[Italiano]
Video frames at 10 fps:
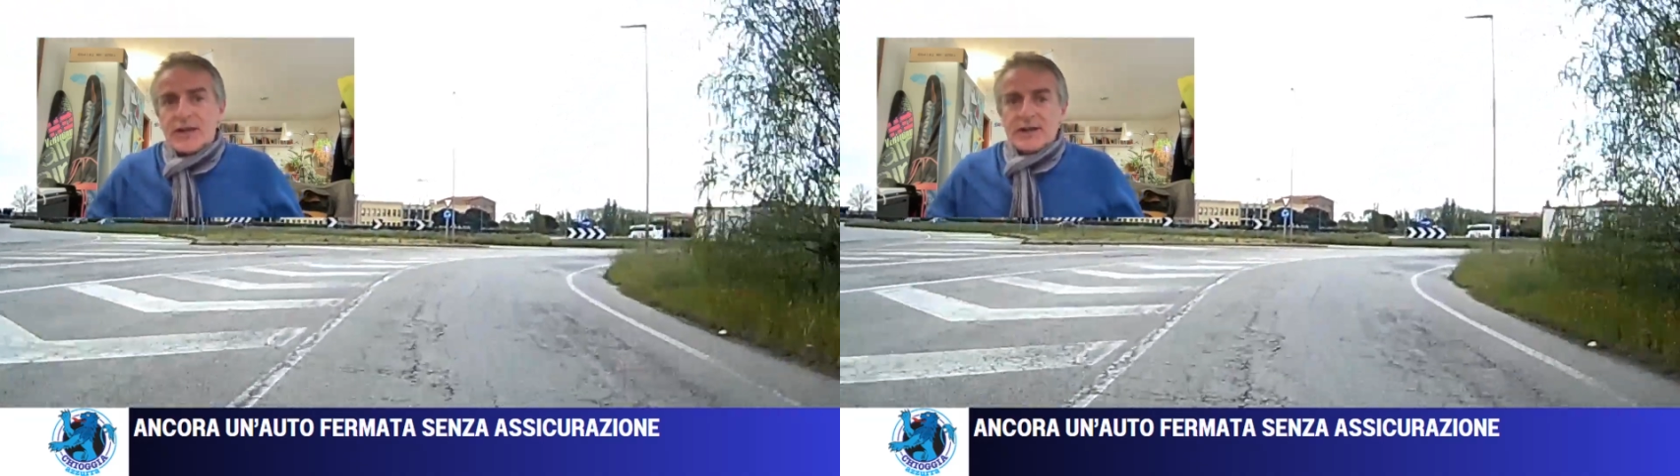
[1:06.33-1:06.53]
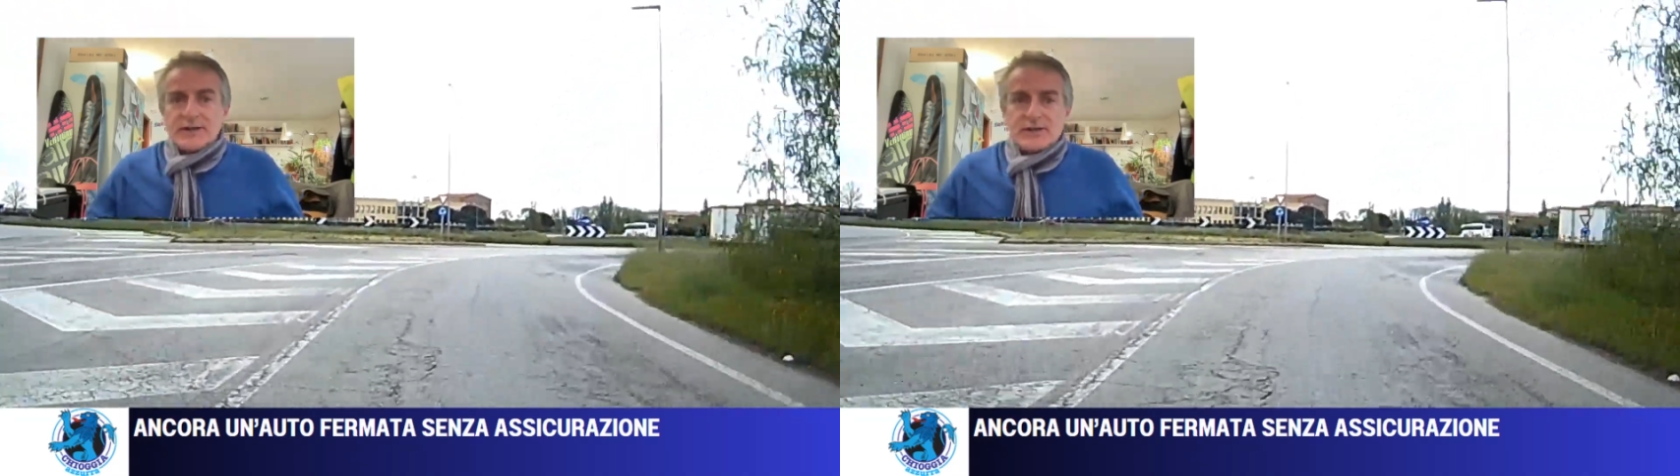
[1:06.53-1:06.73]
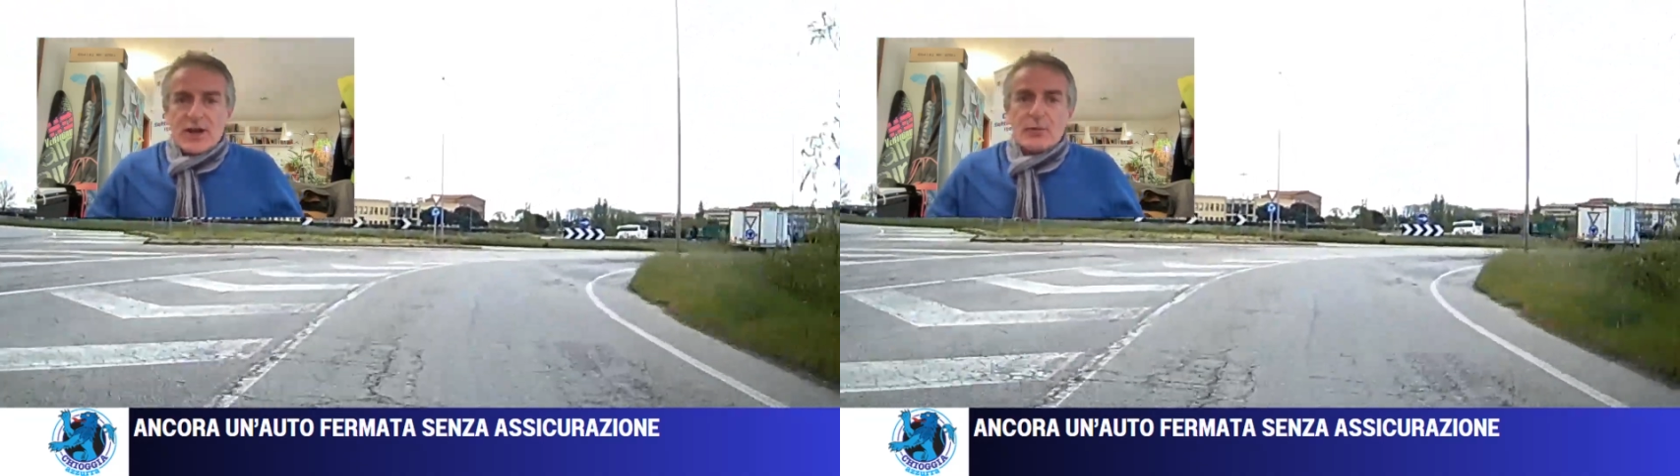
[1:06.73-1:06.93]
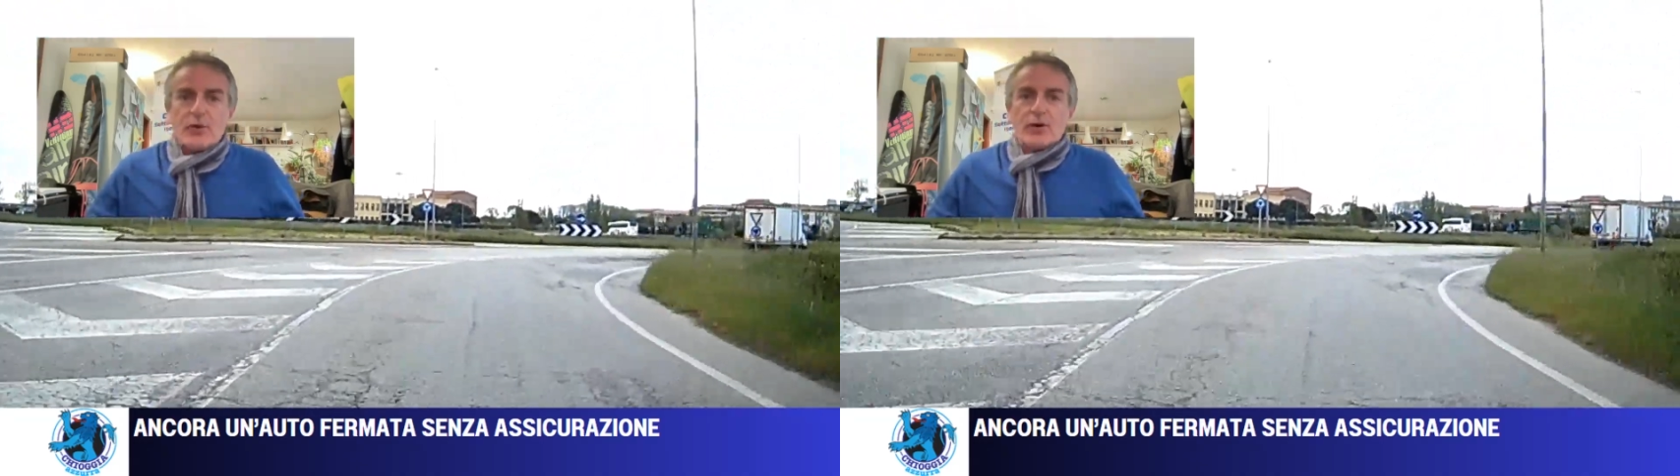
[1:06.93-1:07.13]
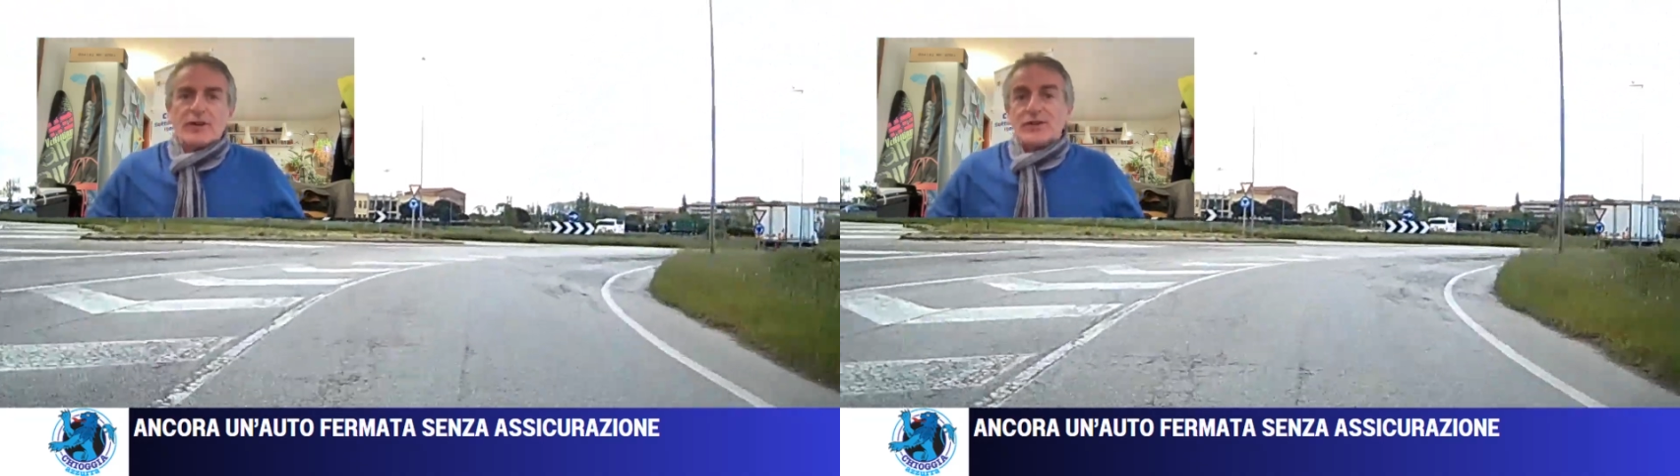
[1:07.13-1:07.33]

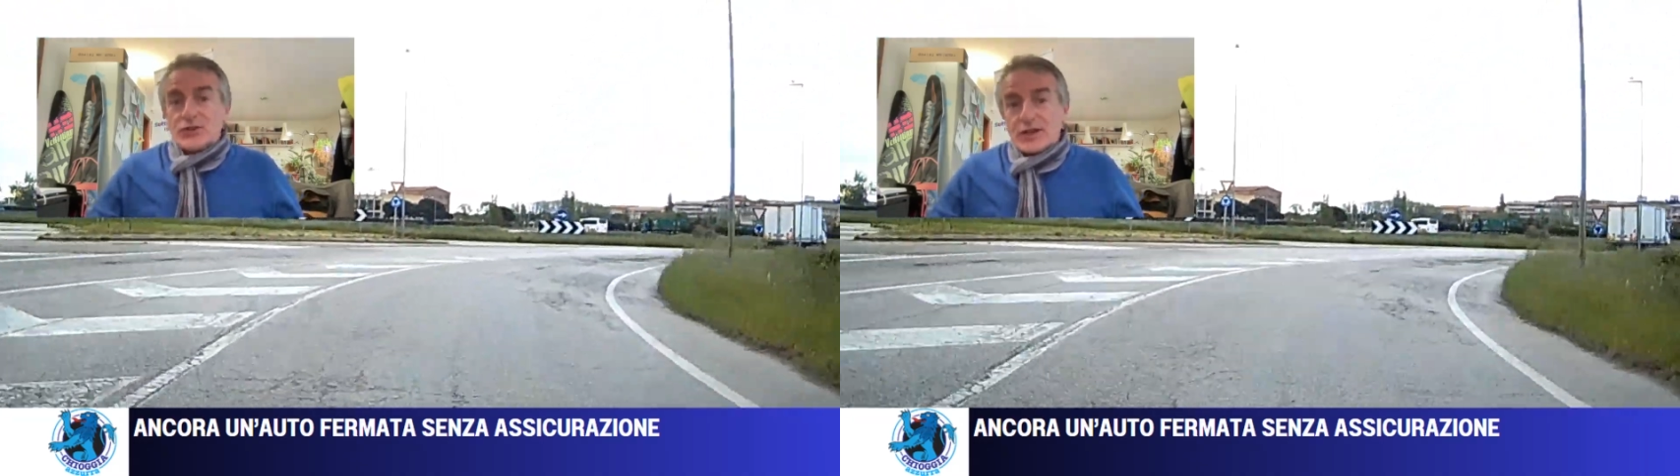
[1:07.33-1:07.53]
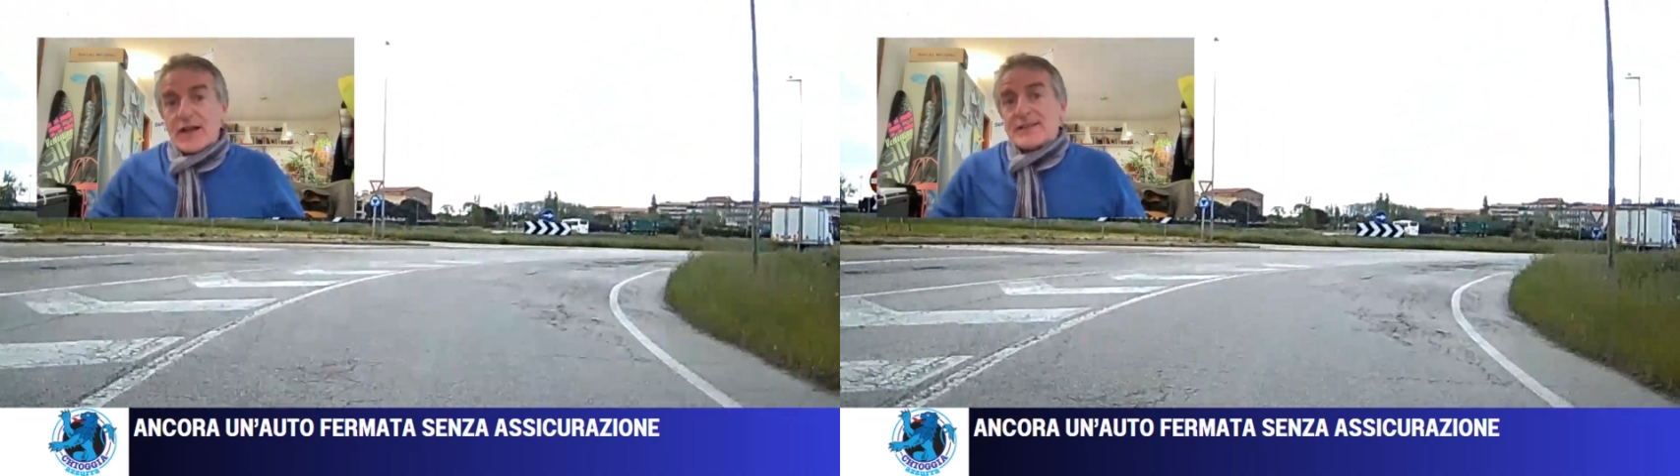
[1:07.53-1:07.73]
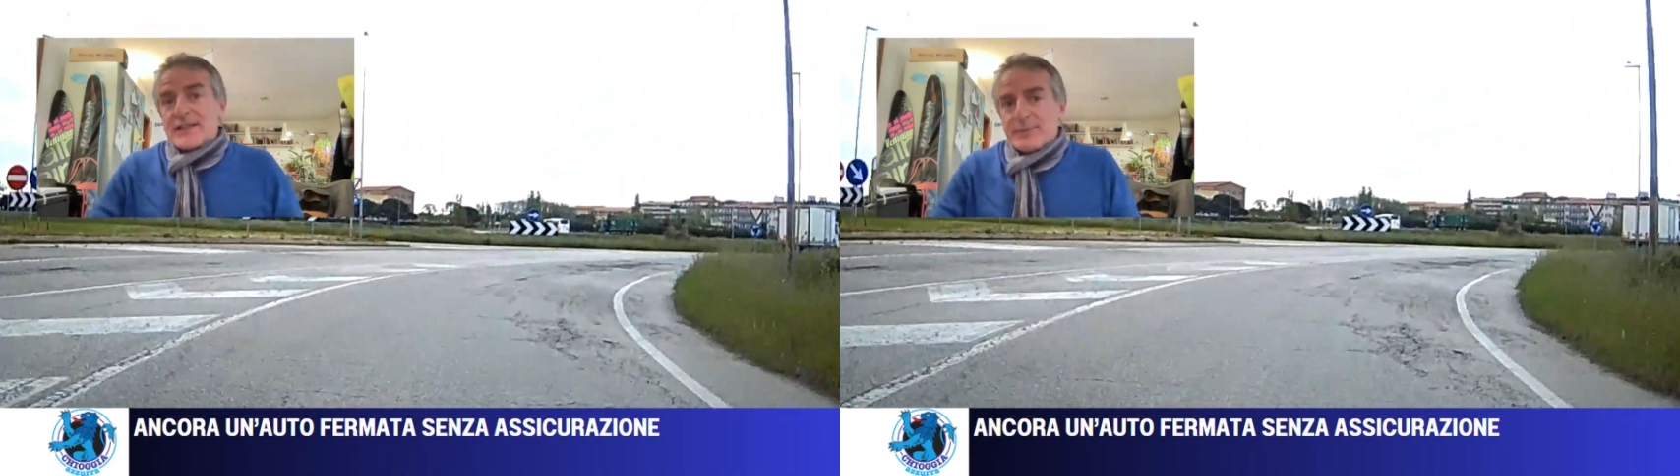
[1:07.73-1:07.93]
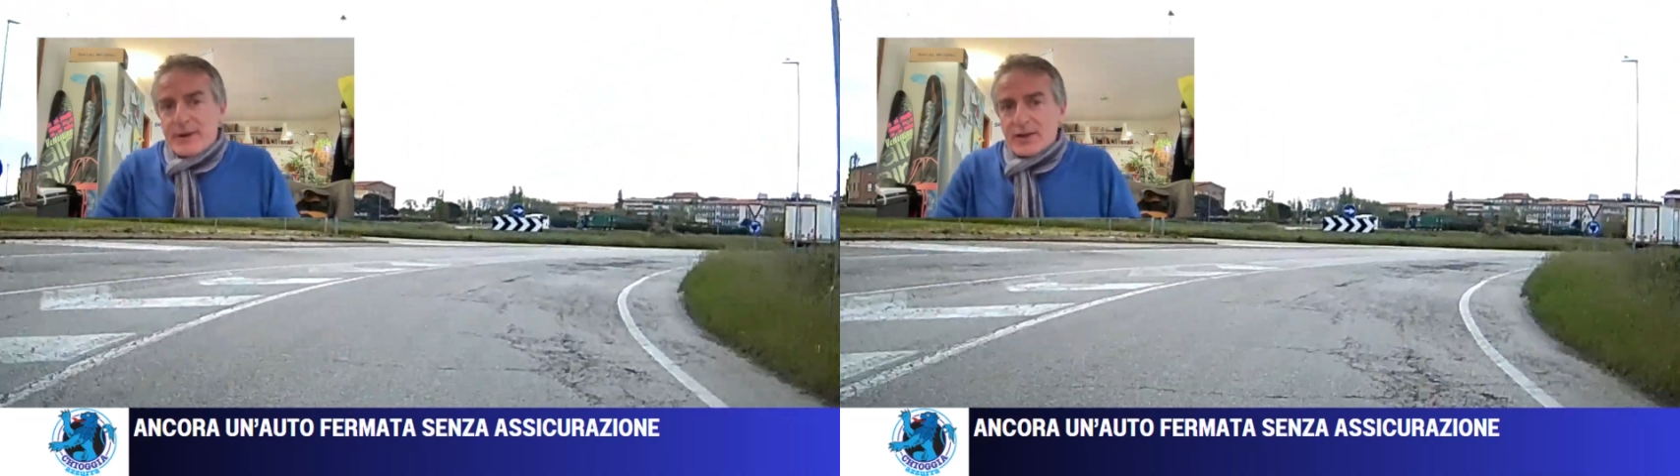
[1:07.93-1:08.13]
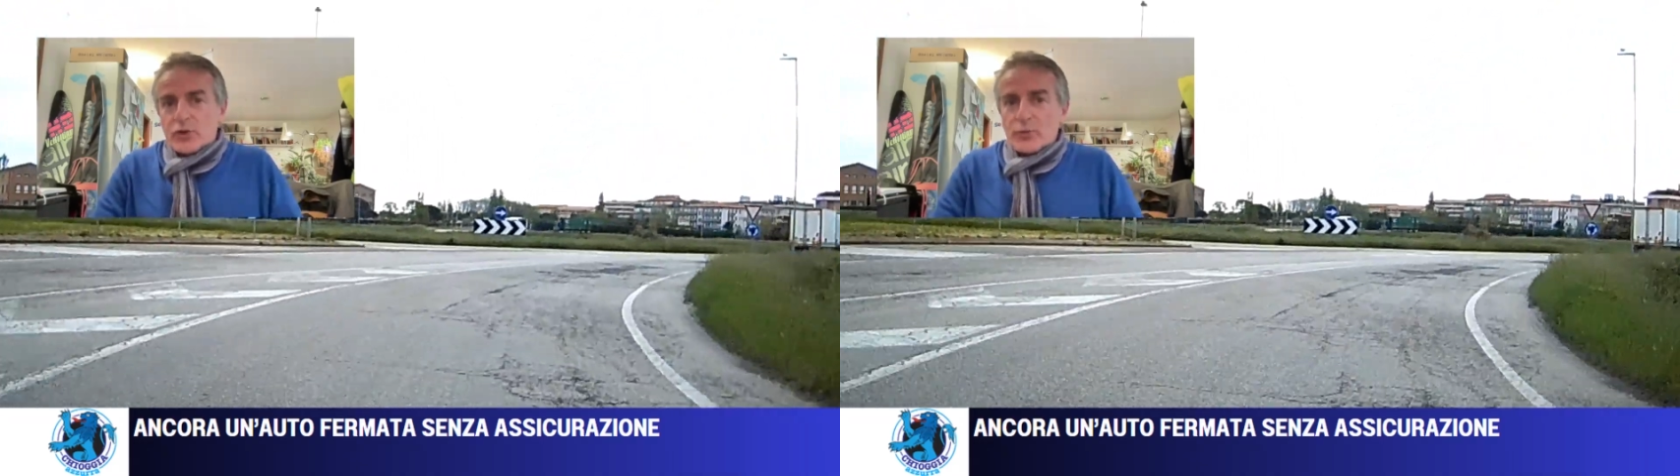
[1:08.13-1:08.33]
diciamo eh, gira
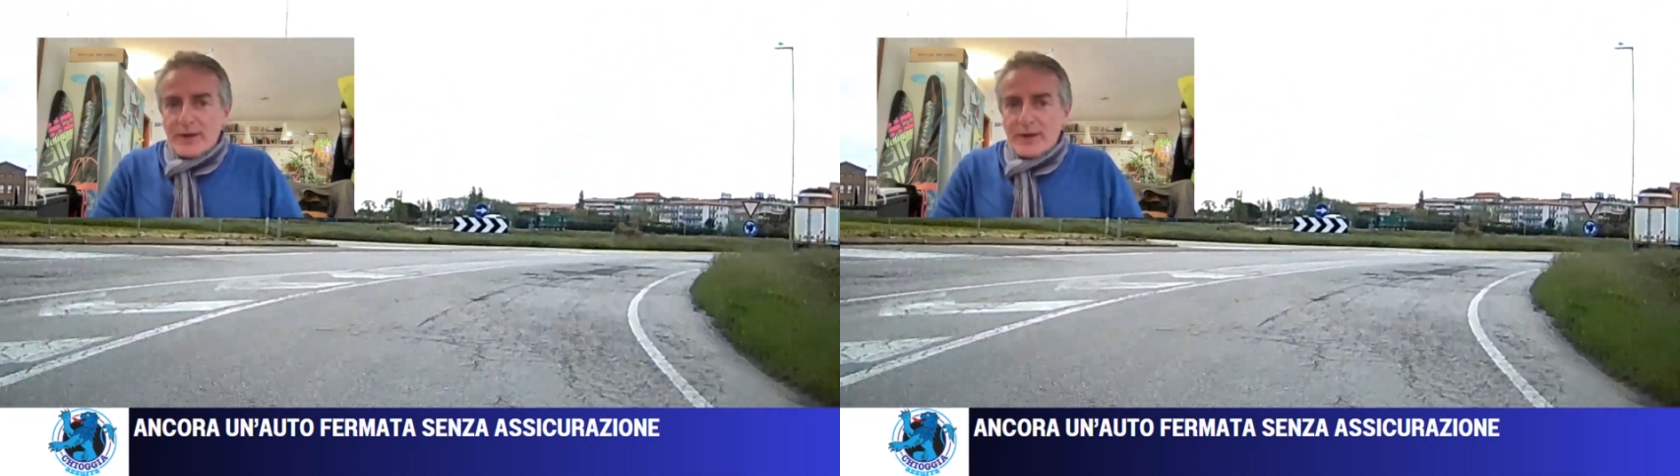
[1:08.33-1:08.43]
sapendo